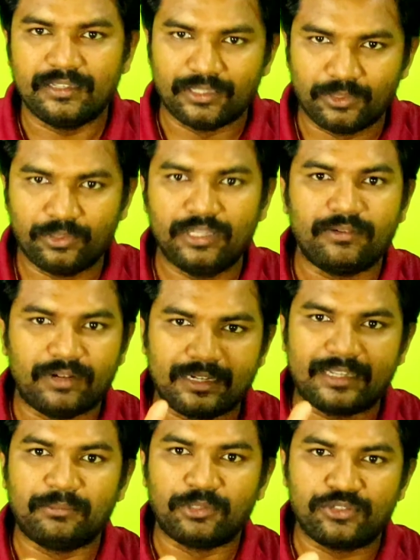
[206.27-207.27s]
என்னுடைய
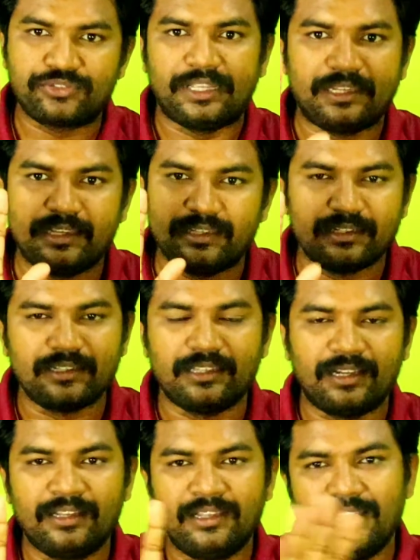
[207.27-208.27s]
வாழ்க்கை மட்டும் சரியாக
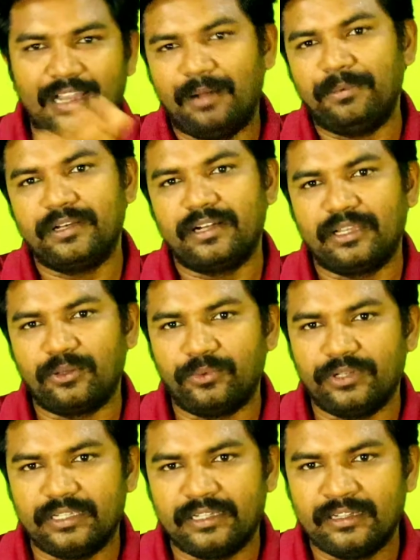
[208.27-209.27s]
இயங்குதா அப்படின்னு
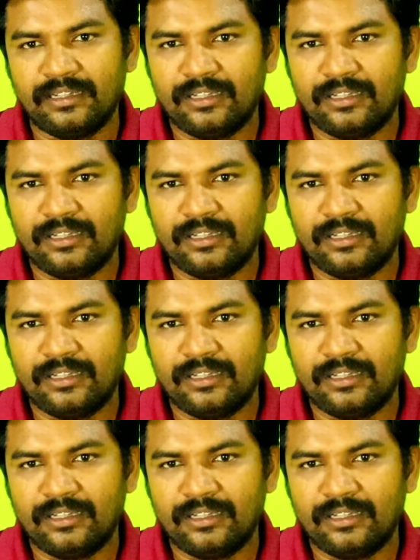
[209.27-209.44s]
நினைக்கக்கூடிய